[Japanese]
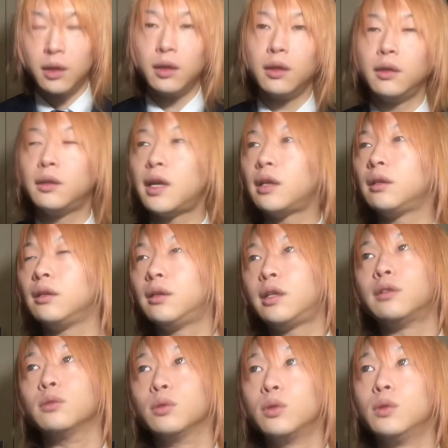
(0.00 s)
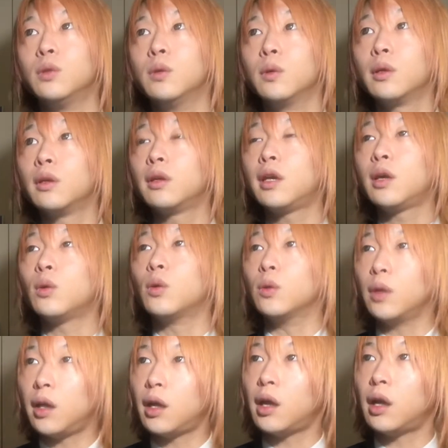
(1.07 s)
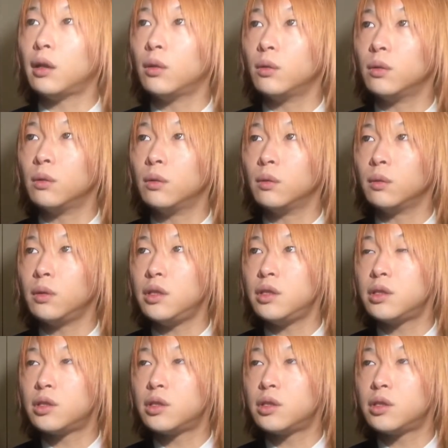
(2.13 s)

で なると結構ね認知